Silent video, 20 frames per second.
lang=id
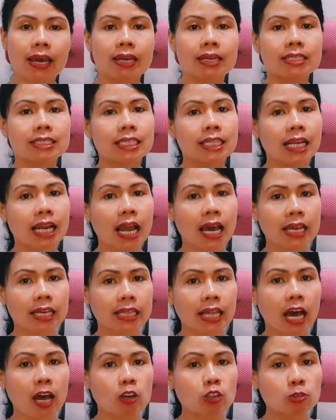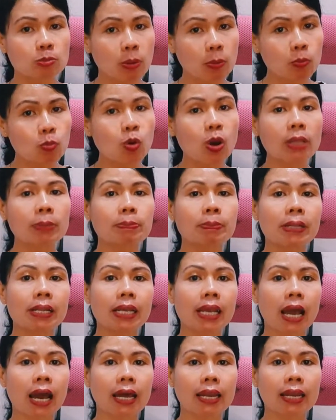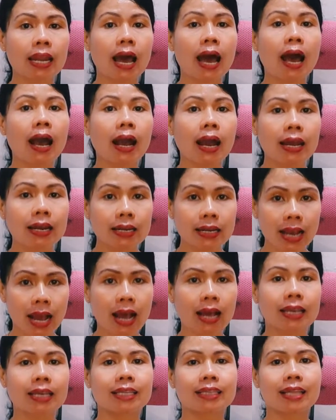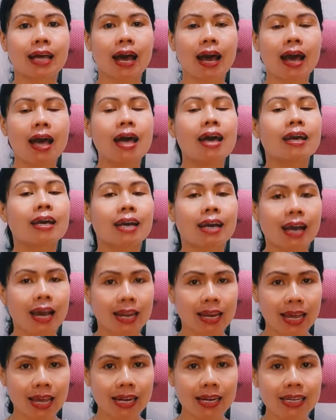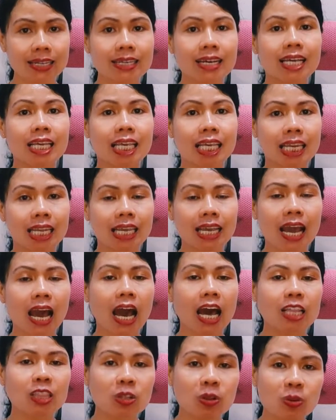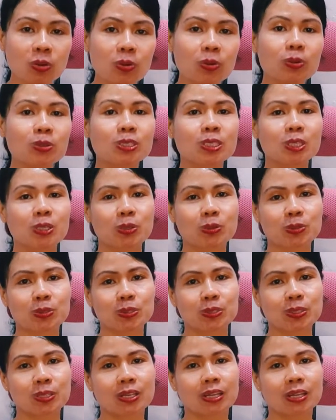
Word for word: Disinilah kita harus membuat pilihan akankah kita ke kanan, ke kiri, atau lurus terus.